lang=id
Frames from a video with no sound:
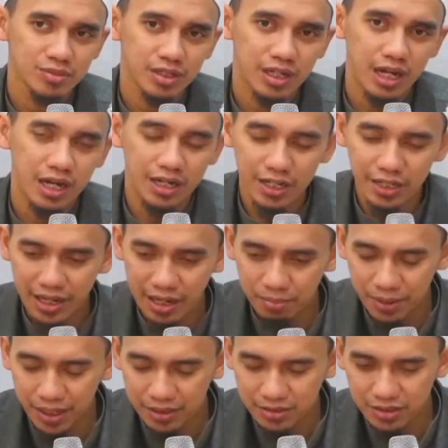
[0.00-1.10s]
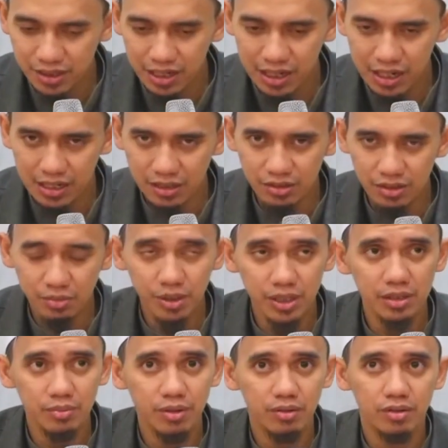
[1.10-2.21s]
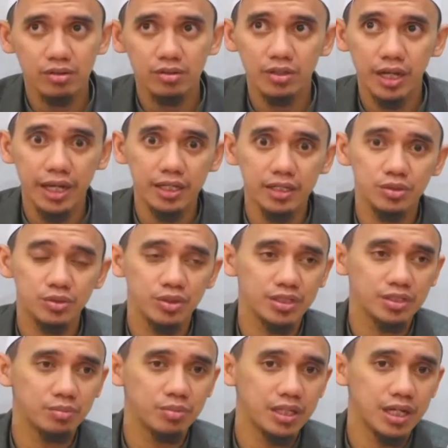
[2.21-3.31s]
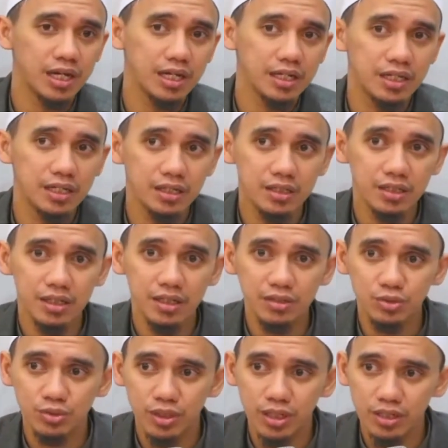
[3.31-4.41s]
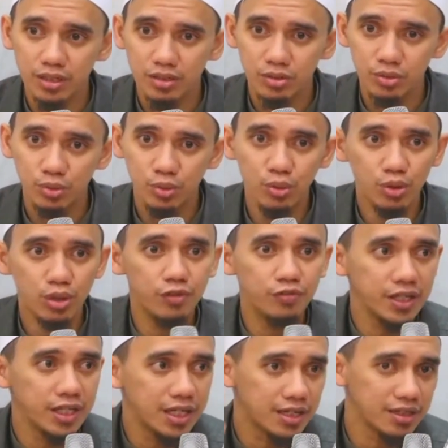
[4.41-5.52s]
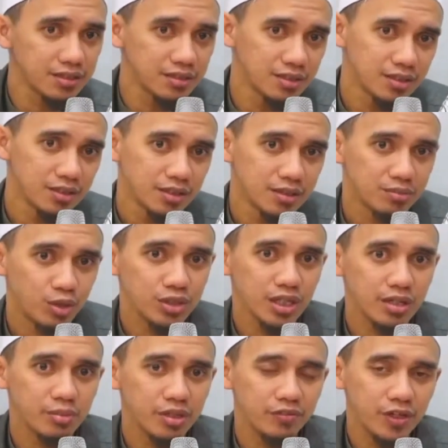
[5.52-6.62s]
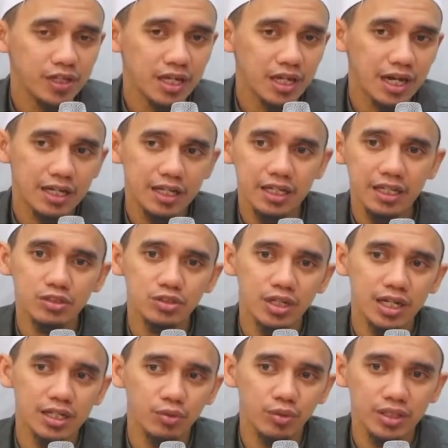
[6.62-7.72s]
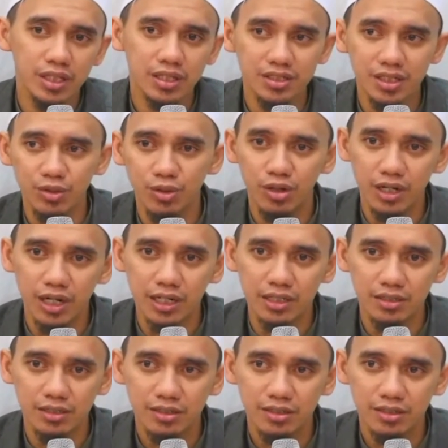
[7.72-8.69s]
Karena capek istirahat tiba-tiba oh, kayaknya sudah sebentar lagi nanti ini sudah tulu al-fajar. Mau terbit fajar akhirnya salat witir satu rakaat.